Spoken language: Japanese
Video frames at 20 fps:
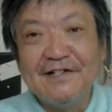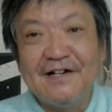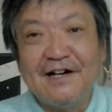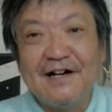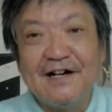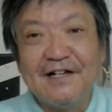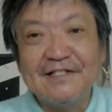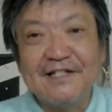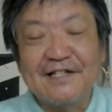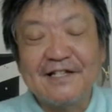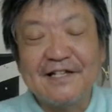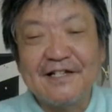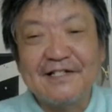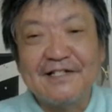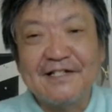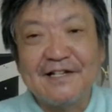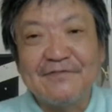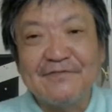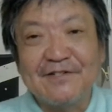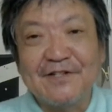あんな
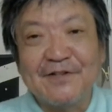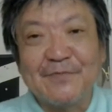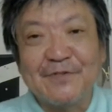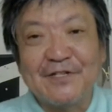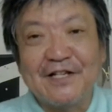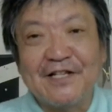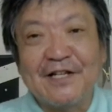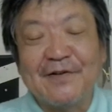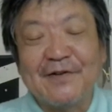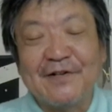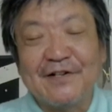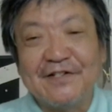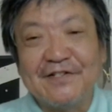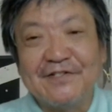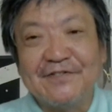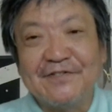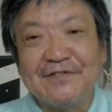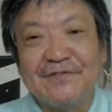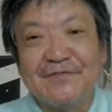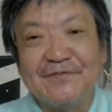キャンキャン言うててもしゃあないわけ
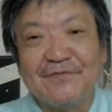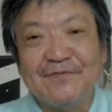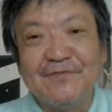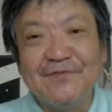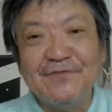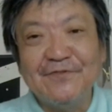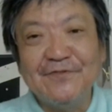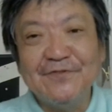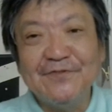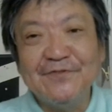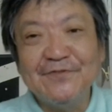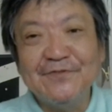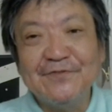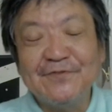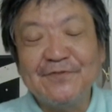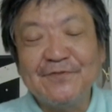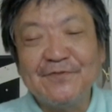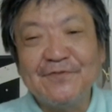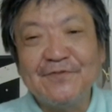ですよこういうと